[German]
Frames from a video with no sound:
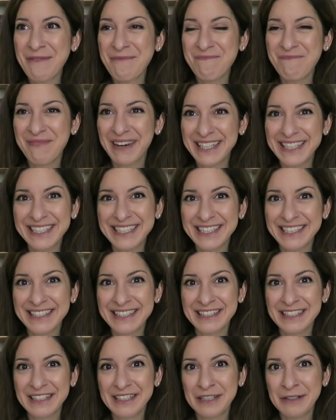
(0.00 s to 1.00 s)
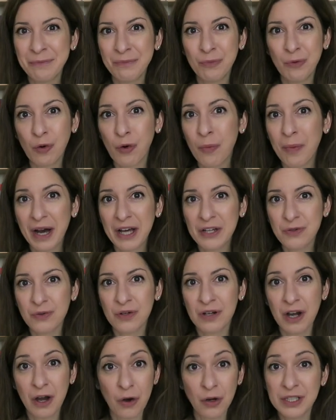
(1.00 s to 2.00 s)
manche ähm,
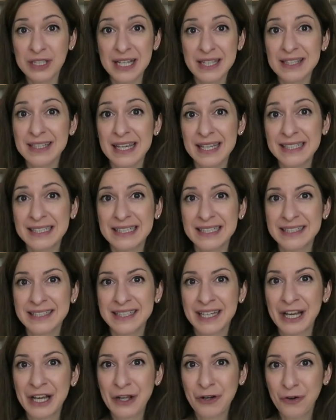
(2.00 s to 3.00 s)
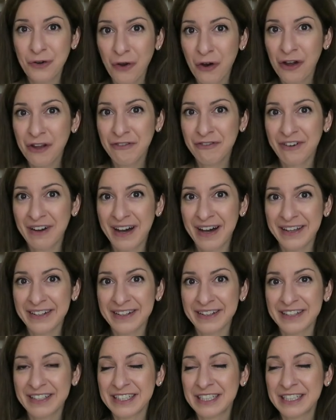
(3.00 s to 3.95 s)
Beobachtungen auch tatsächlich neu waren.